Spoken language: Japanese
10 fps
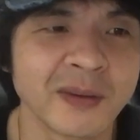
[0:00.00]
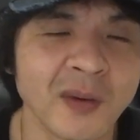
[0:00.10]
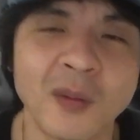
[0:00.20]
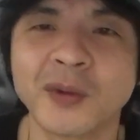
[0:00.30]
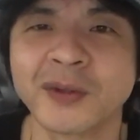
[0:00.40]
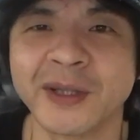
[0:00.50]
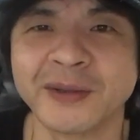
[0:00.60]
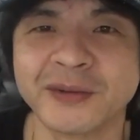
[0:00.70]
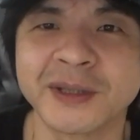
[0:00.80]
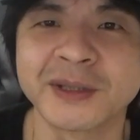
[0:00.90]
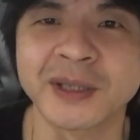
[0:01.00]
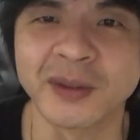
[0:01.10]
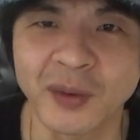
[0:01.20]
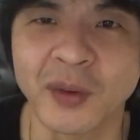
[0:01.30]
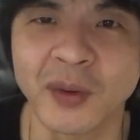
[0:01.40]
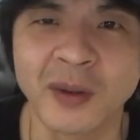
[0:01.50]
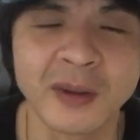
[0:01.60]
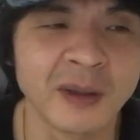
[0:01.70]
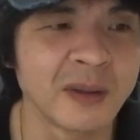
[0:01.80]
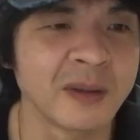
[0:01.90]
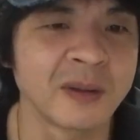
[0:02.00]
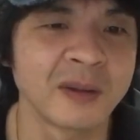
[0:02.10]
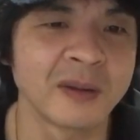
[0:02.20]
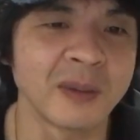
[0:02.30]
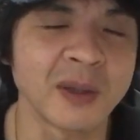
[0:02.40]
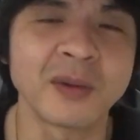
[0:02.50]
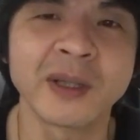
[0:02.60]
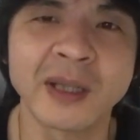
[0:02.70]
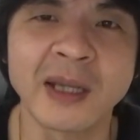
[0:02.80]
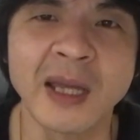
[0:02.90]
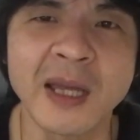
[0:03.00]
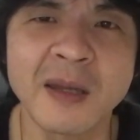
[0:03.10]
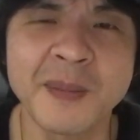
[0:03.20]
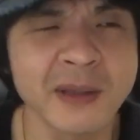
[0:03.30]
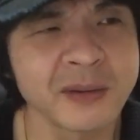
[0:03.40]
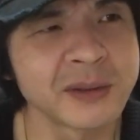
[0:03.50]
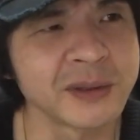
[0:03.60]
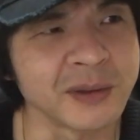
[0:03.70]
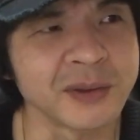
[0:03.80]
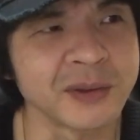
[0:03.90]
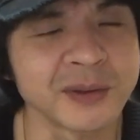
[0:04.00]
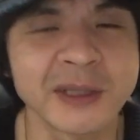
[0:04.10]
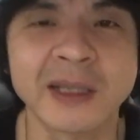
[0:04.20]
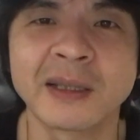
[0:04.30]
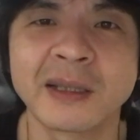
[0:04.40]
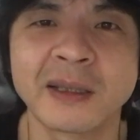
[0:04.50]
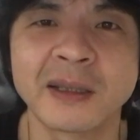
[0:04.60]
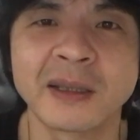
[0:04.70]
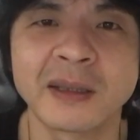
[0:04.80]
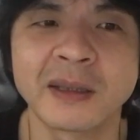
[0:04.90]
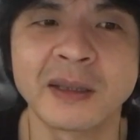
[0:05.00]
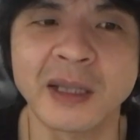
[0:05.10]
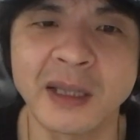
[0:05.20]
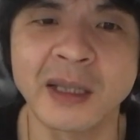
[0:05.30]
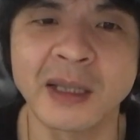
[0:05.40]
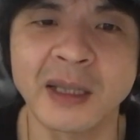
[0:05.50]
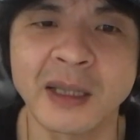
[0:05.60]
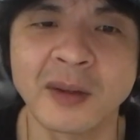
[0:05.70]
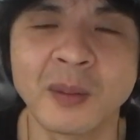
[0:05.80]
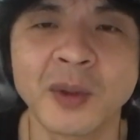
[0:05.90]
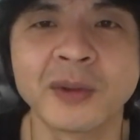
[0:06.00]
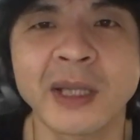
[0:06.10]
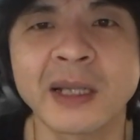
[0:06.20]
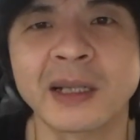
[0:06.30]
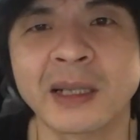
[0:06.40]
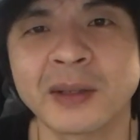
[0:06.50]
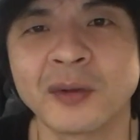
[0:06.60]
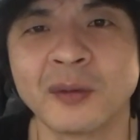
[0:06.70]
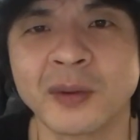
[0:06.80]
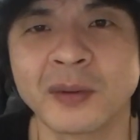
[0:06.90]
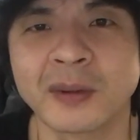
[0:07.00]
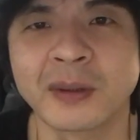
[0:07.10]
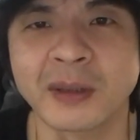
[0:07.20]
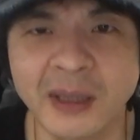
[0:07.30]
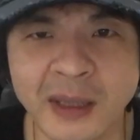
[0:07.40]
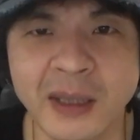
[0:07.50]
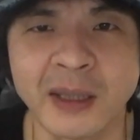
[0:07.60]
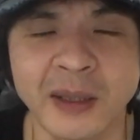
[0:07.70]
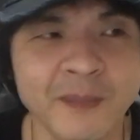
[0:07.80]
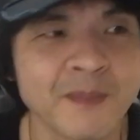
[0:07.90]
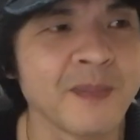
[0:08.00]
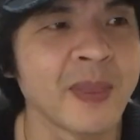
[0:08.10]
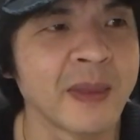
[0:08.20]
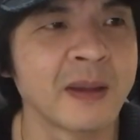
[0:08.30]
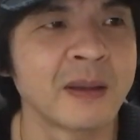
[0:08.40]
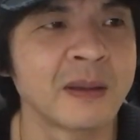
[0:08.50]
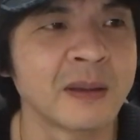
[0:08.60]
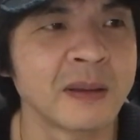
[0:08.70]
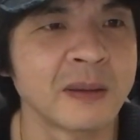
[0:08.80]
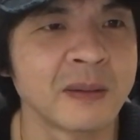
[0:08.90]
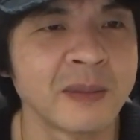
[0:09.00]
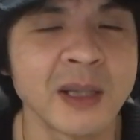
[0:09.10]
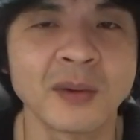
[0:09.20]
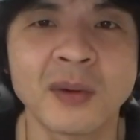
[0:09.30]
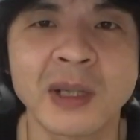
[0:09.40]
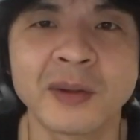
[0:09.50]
思ってるんですけど、まあ、これね APEX のその設定の問題かなと思って、まあ、あの他